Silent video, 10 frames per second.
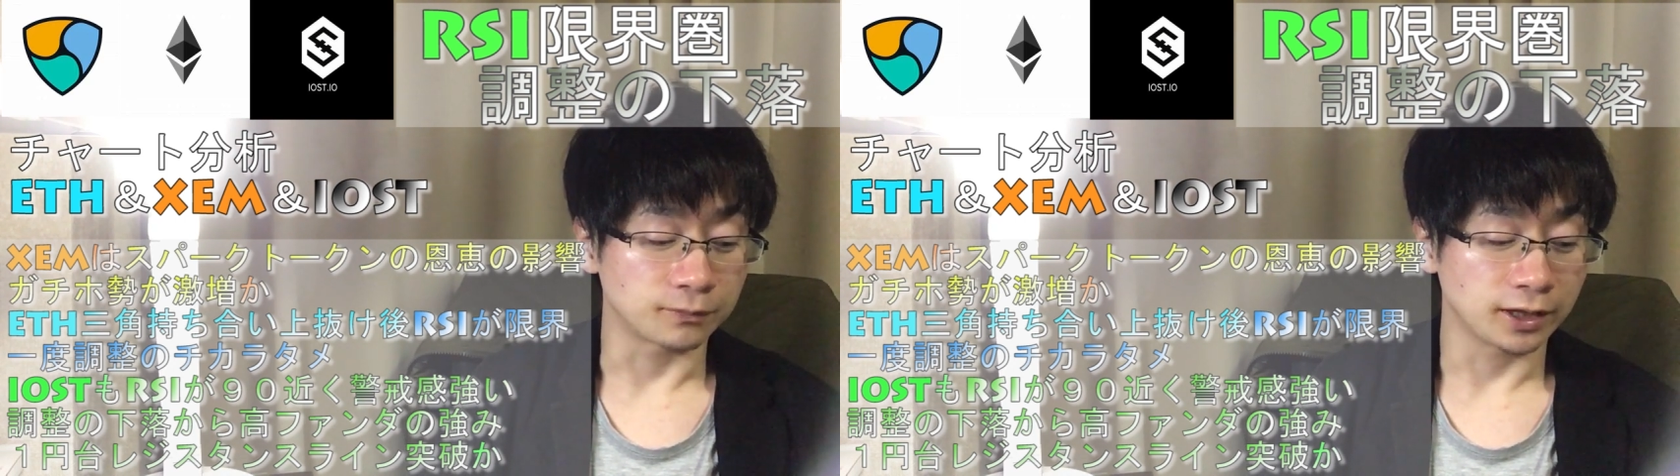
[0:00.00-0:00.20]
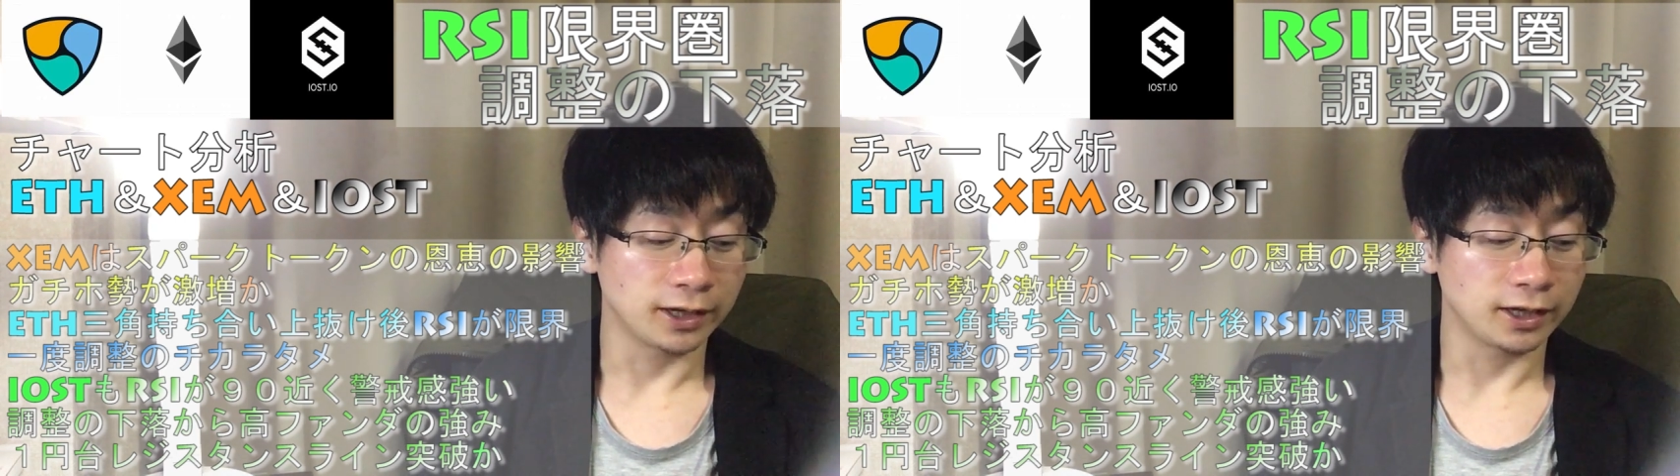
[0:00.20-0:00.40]

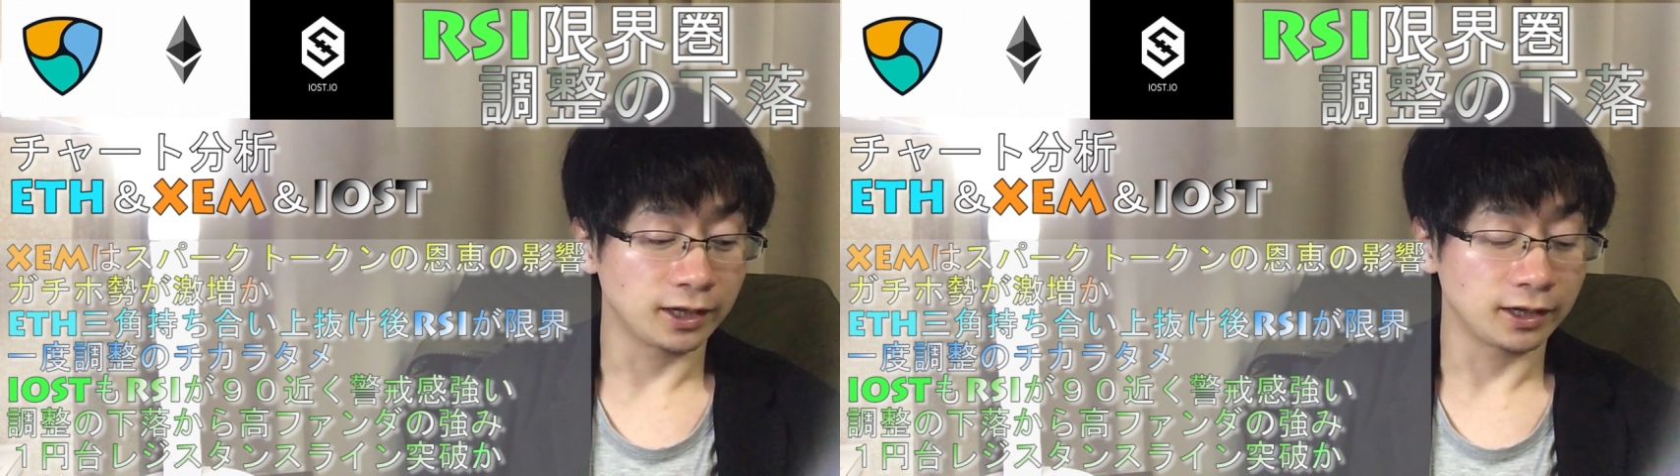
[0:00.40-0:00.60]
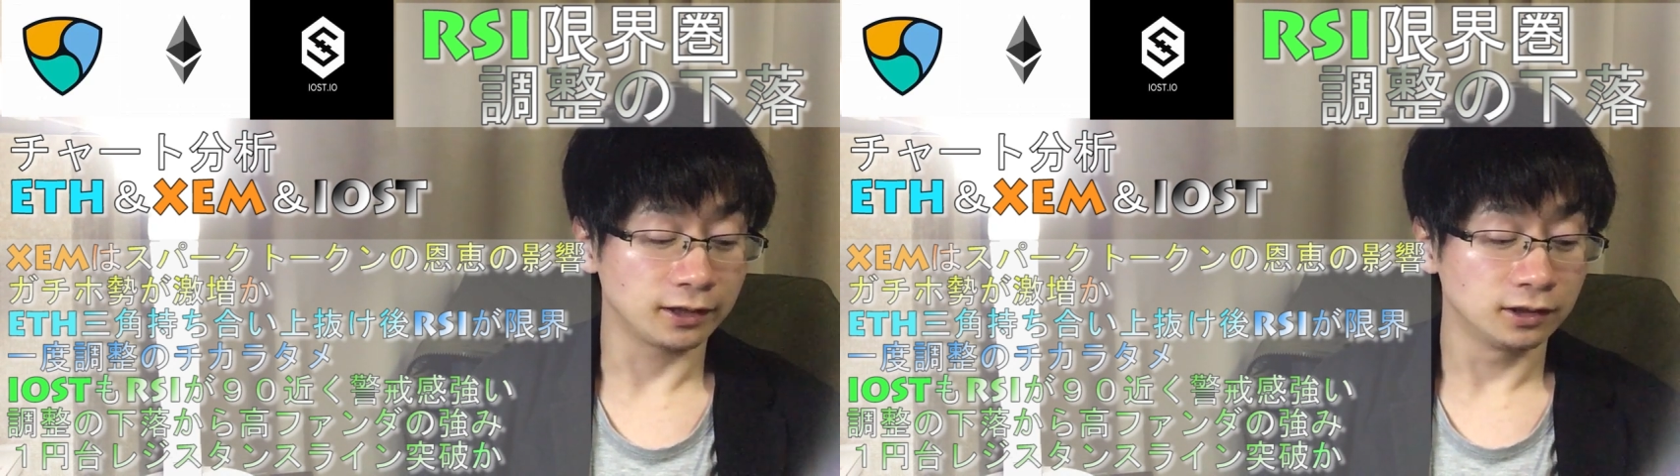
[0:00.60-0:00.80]

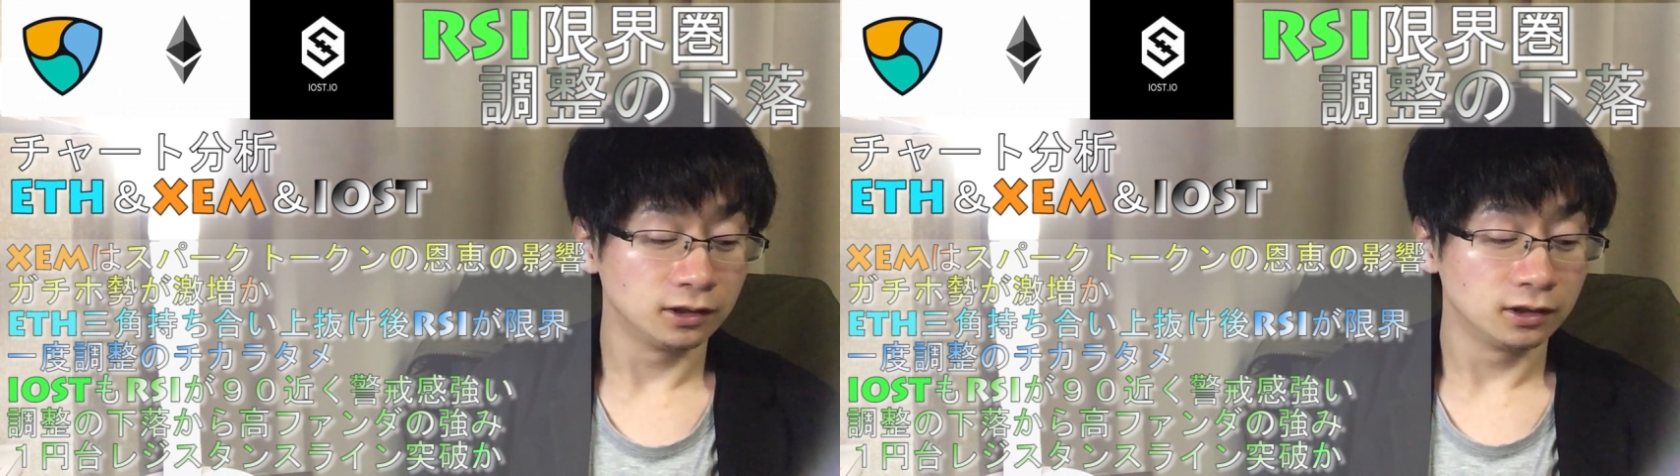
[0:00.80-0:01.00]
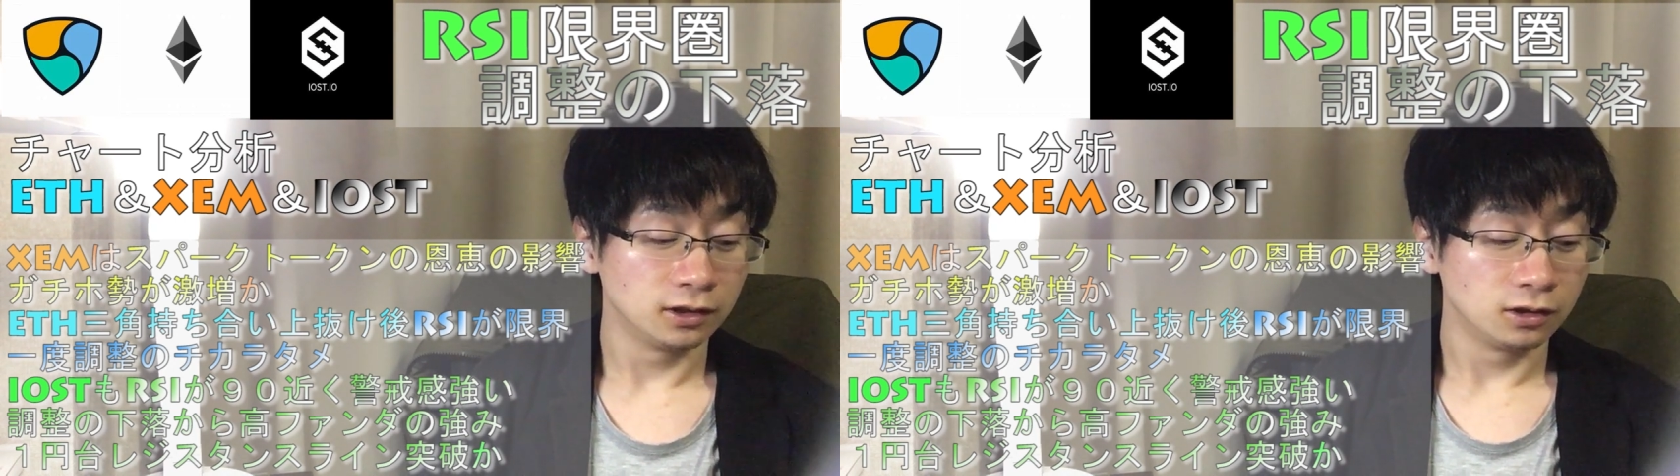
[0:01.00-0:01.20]

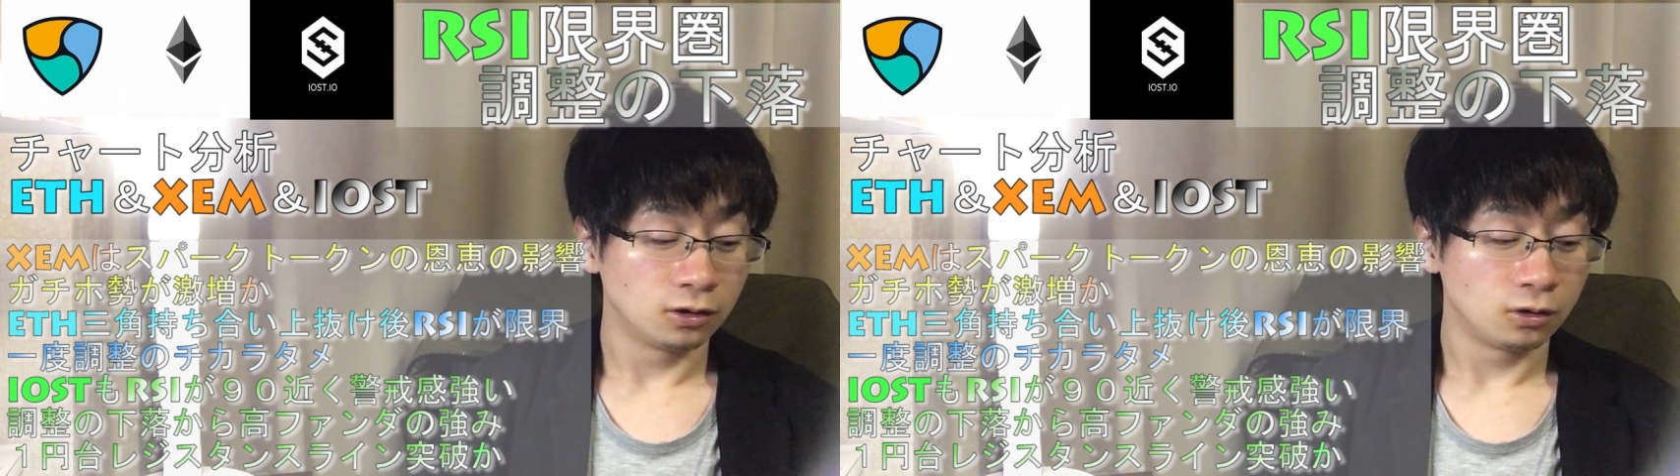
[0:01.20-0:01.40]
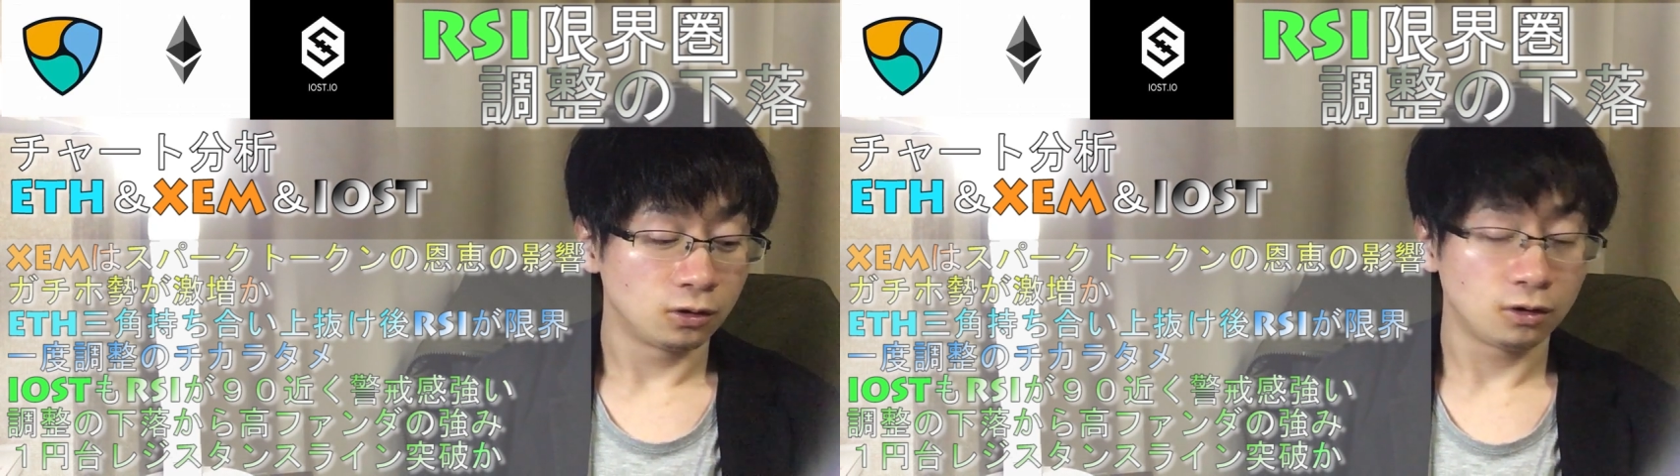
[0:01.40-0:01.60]

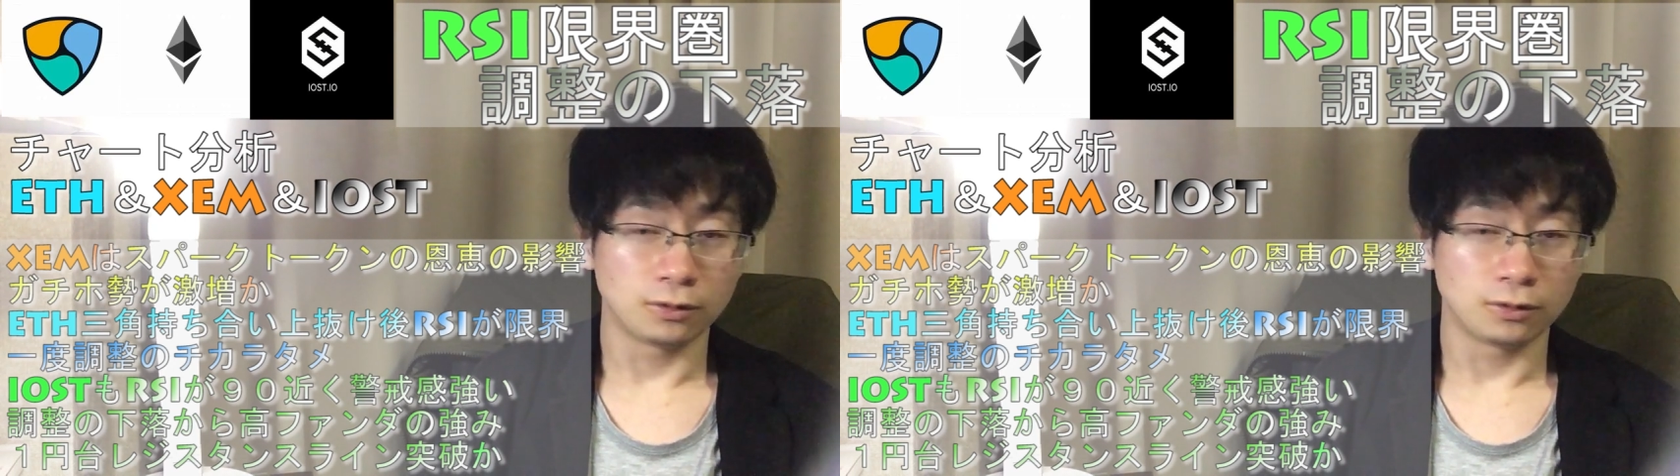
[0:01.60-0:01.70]
えー、